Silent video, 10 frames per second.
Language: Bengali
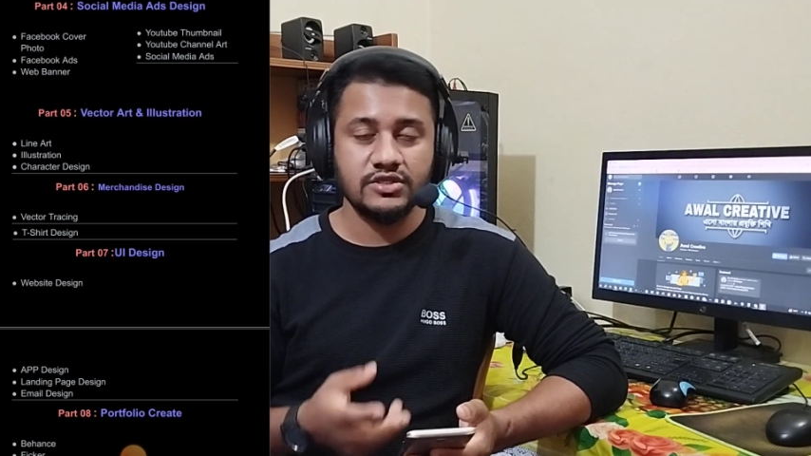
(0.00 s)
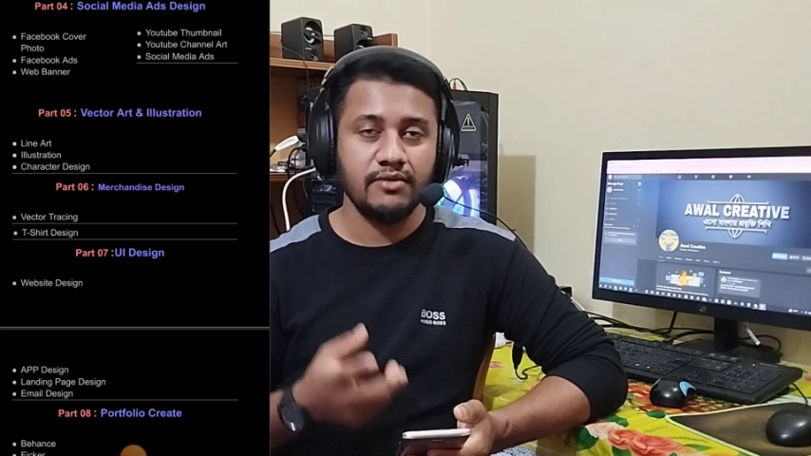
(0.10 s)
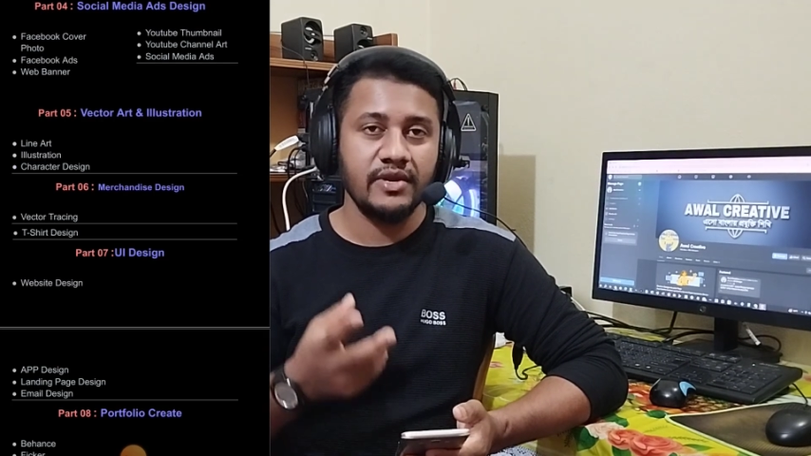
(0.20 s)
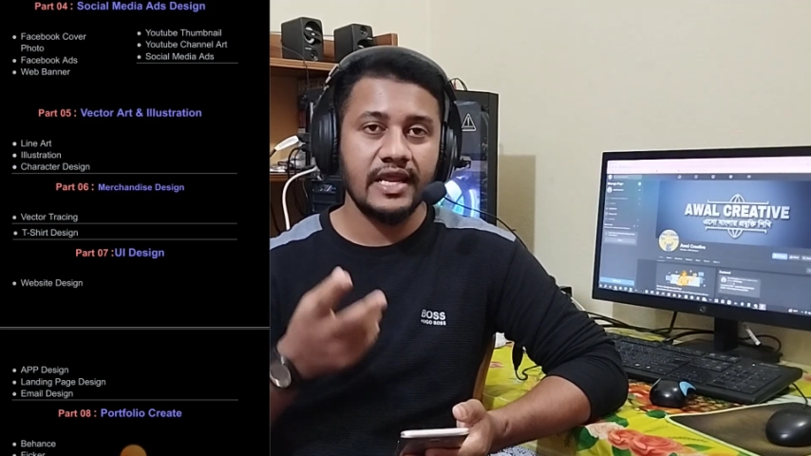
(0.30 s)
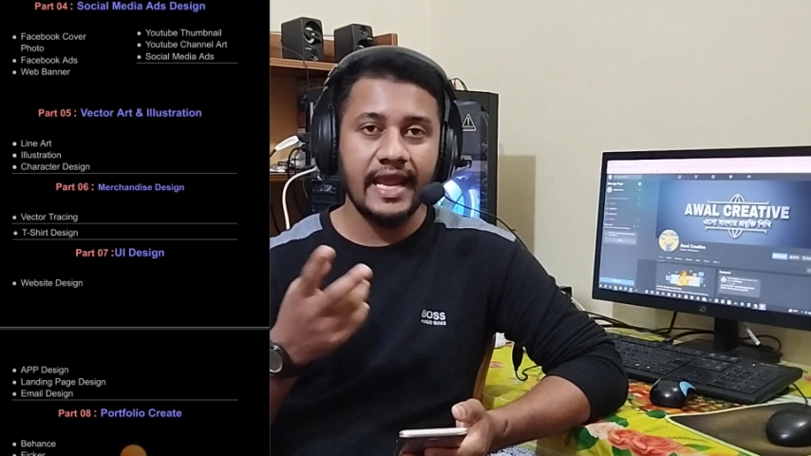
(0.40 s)

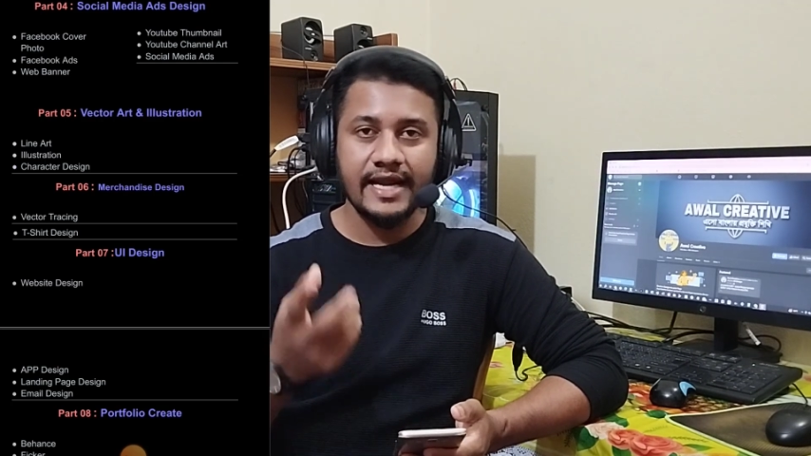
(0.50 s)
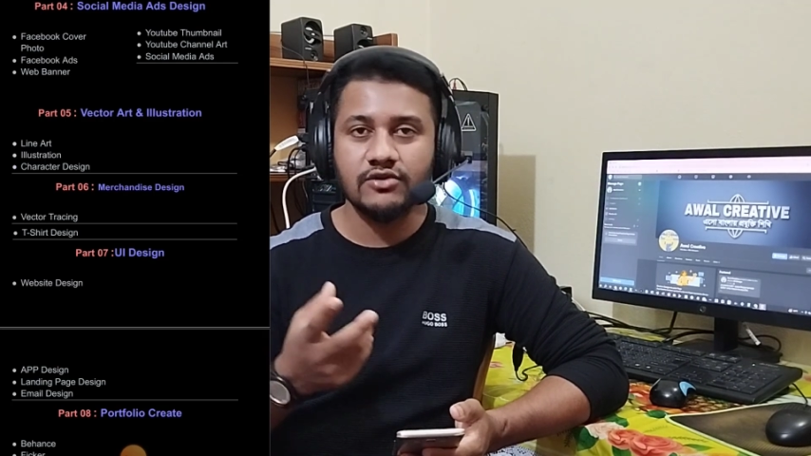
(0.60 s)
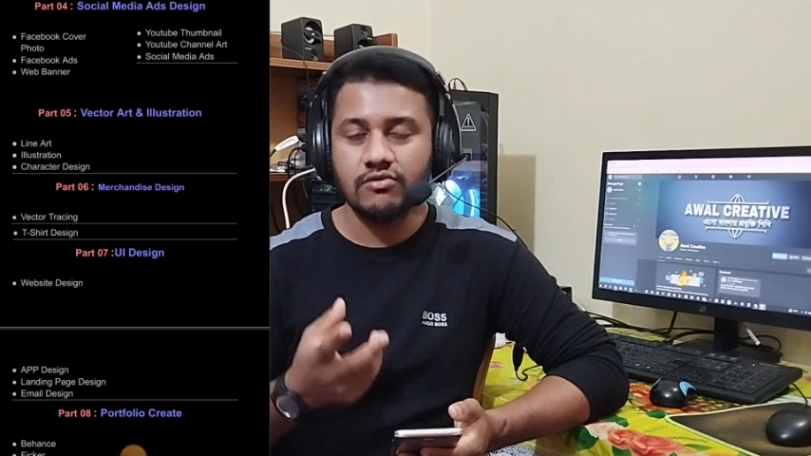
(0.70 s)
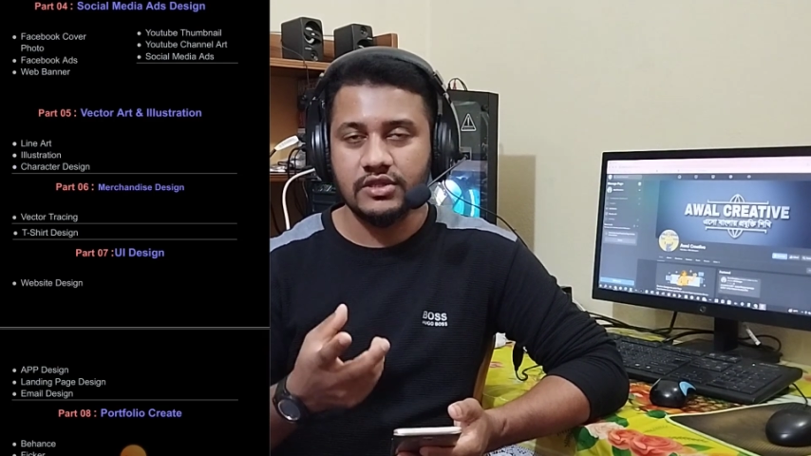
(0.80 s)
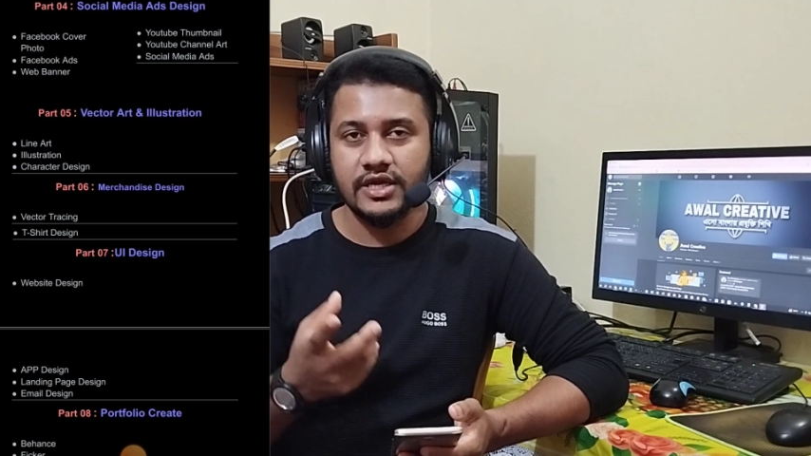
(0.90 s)
সোশ্যাল মিডিয়া
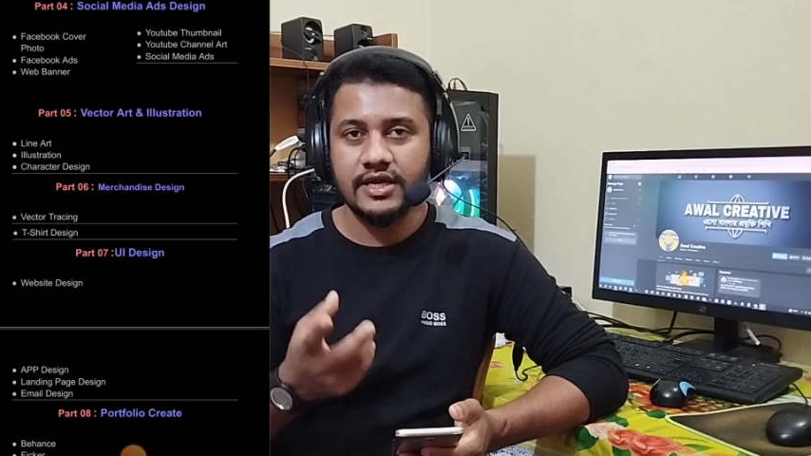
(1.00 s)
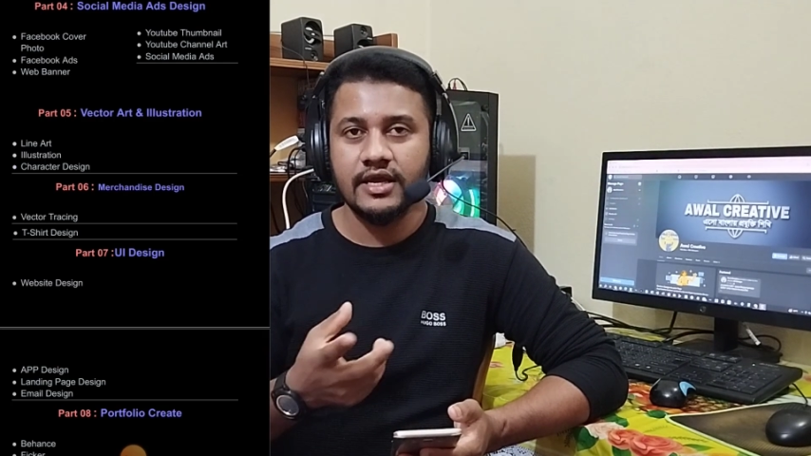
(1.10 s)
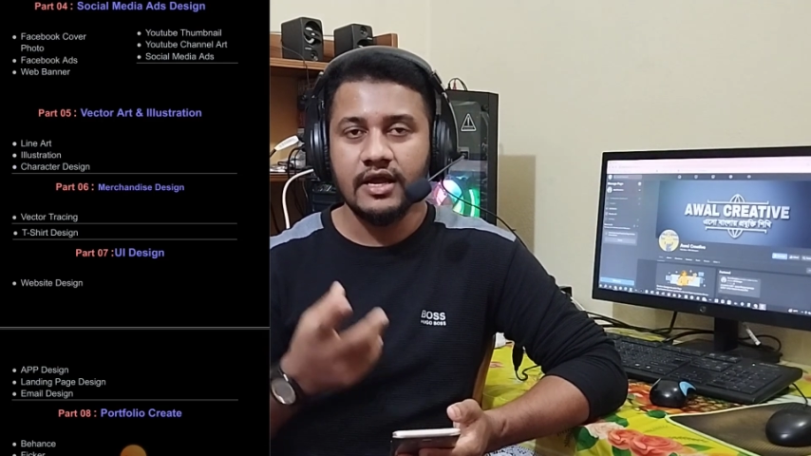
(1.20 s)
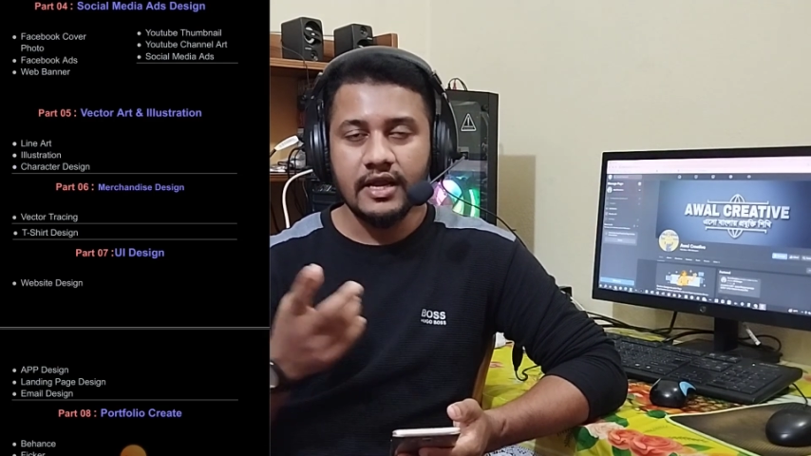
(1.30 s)
অ্যাডগুলো দেখি